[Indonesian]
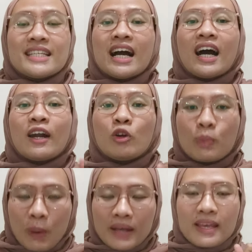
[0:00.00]
Jangan
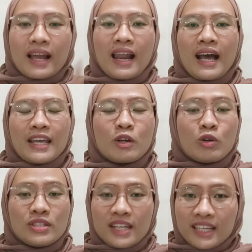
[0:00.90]
lupa nyalain
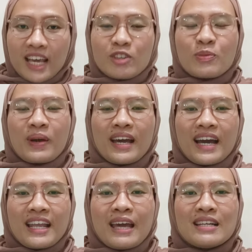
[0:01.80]
loncengnya
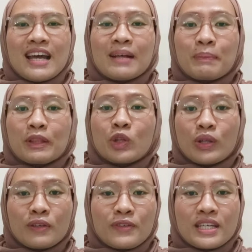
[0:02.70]
supaya kalian dapat
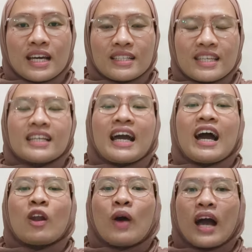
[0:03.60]
notifikasi
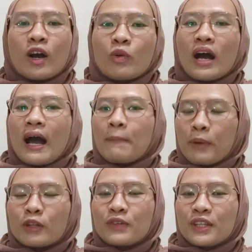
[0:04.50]
kalau aku
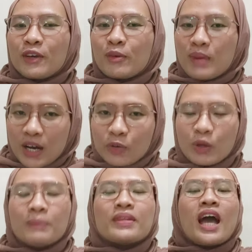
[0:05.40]
upload video
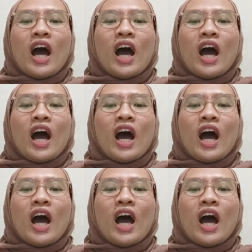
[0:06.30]
baru.